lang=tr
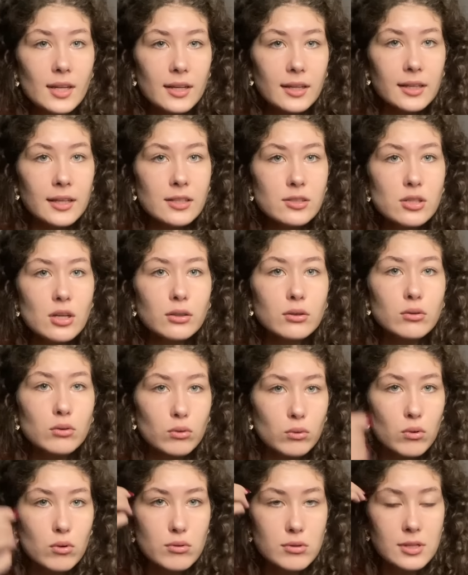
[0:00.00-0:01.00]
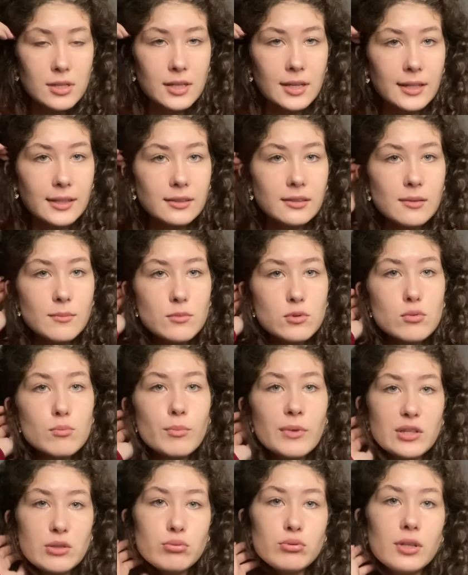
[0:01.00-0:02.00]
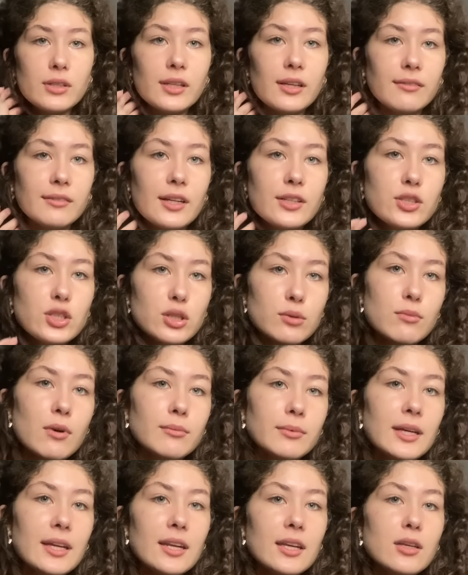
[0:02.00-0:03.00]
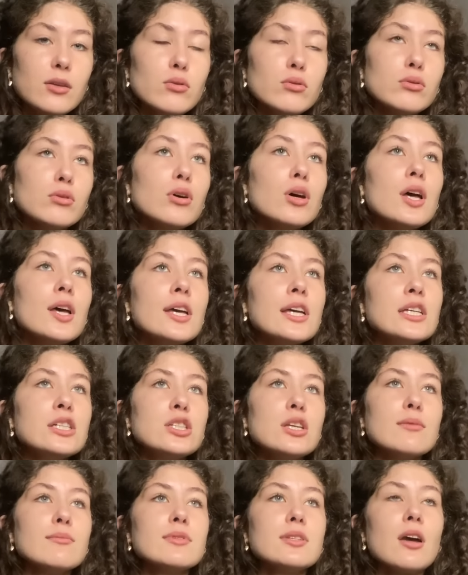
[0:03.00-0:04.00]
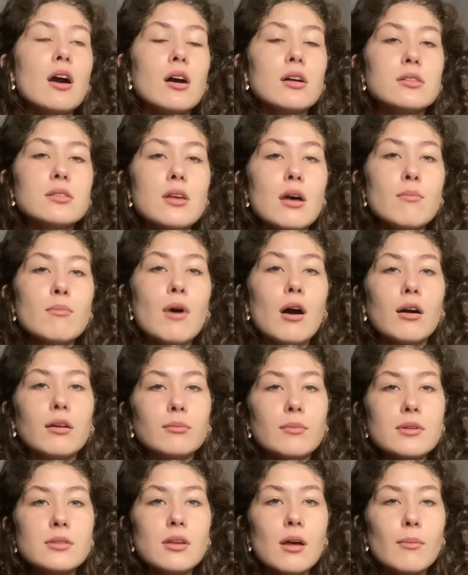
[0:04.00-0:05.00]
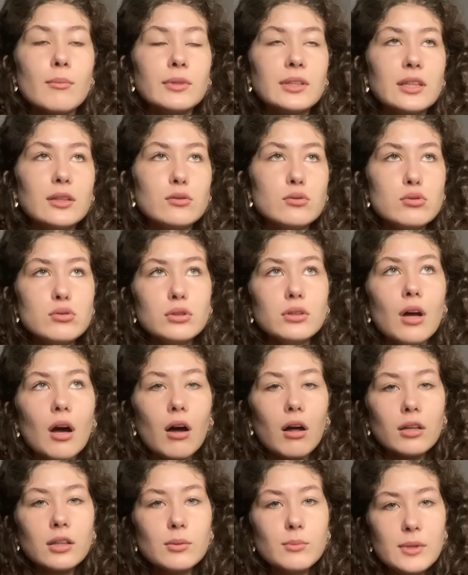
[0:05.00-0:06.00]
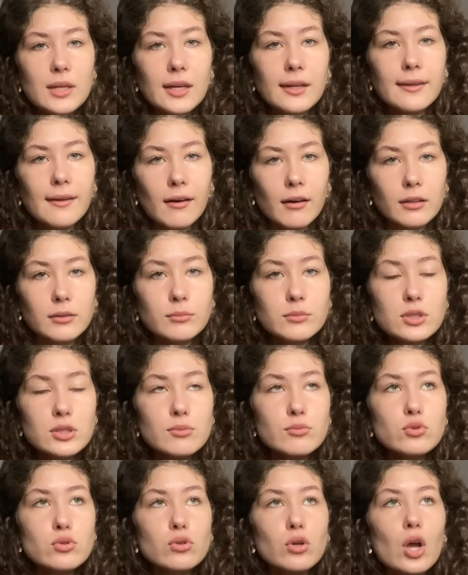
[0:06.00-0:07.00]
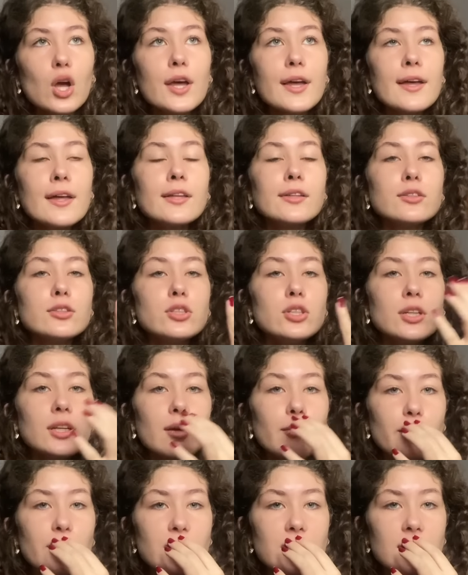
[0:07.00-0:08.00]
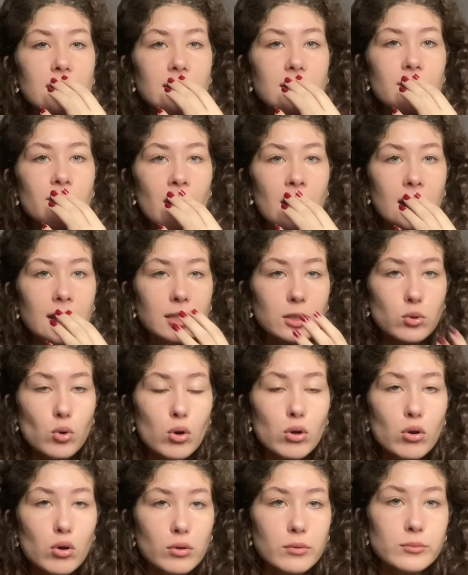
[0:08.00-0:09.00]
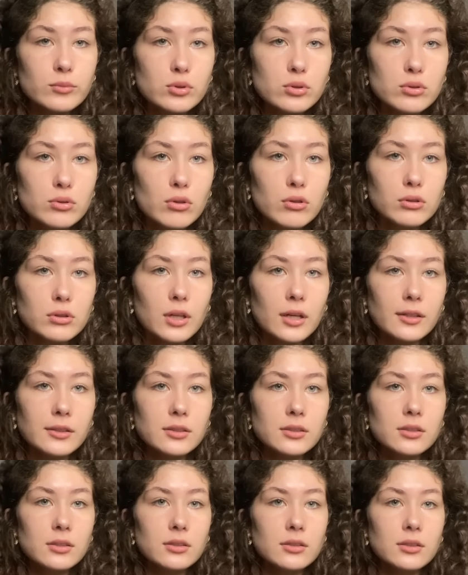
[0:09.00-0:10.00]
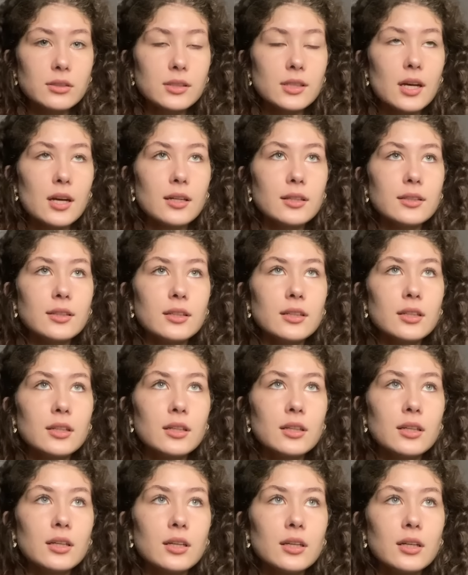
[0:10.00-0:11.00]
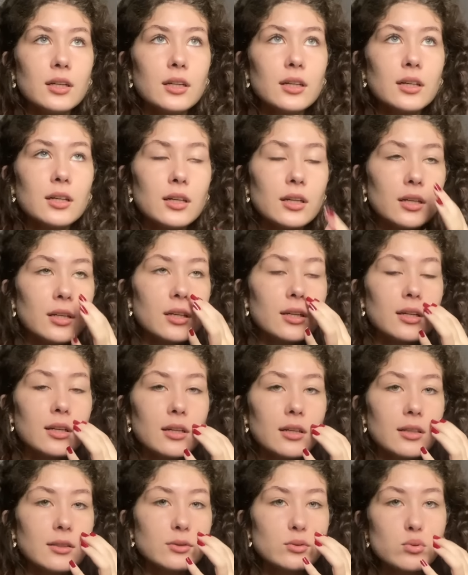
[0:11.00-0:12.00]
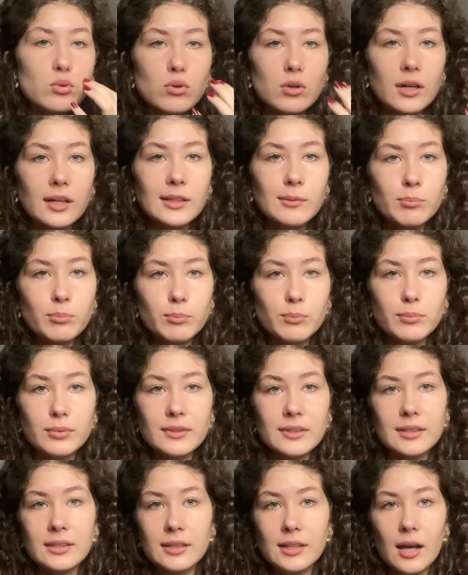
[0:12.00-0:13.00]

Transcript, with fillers: Geçen gün o konsere gittiğim gün mecburen evden çıkmam gerekiyordu. Şemsiye alsam mı almasam mı diye düşünüyor. Aldım iyi ki de almışım. Çünkü dışarıya bir çıktım göl olmuş yollar. Yani çok garip gitti.